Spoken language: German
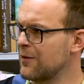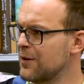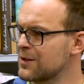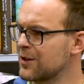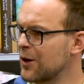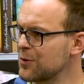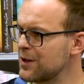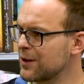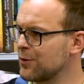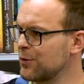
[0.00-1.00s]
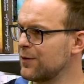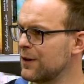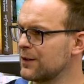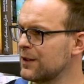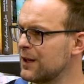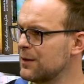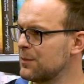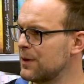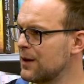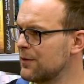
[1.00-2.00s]
Was ich auch sehr cool fand in
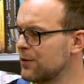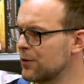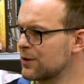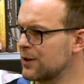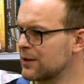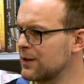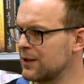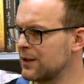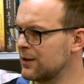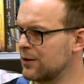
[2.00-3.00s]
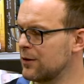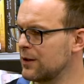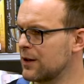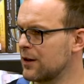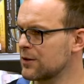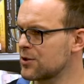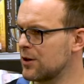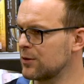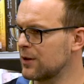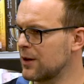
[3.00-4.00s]
einem äh, Vortrag, den ich neulich
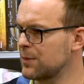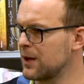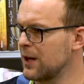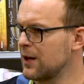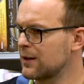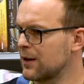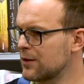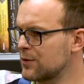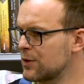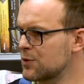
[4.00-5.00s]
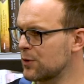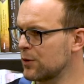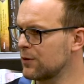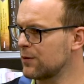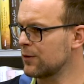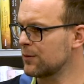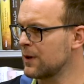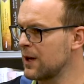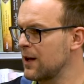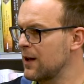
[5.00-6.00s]
angeschaut habe, da hast du gesprochen von
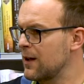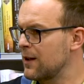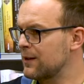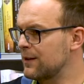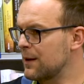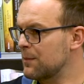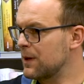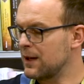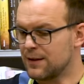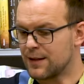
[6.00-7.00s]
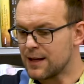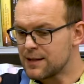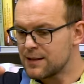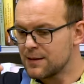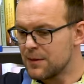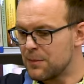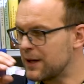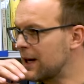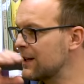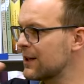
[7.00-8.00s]
dem
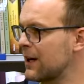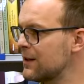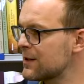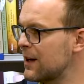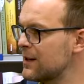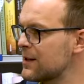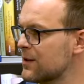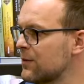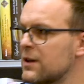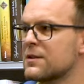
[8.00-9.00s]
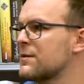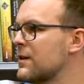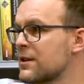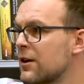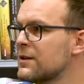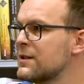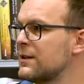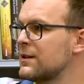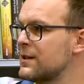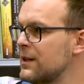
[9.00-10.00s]
Interessenbereich einerseits, also was, was alles
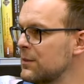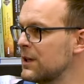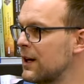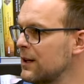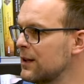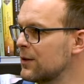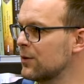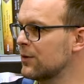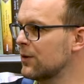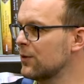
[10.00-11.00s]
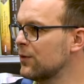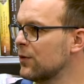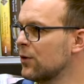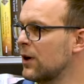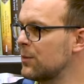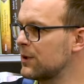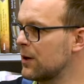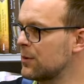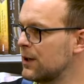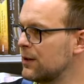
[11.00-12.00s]
interessiert mich eigentlich und, und wo habe ich
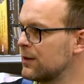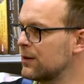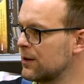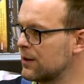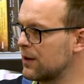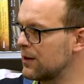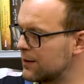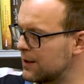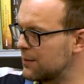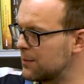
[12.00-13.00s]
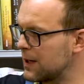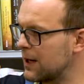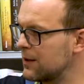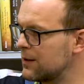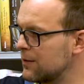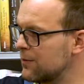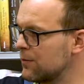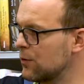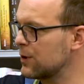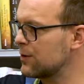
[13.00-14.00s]
aber den, dann den Bereich,
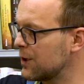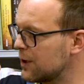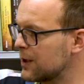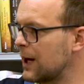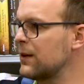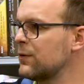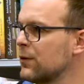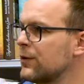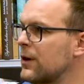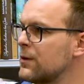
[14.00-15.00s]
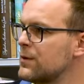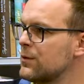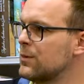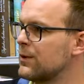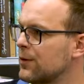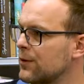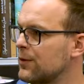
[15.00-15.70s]
wo ich wirklich Einfluss ausübe. Sozusagen.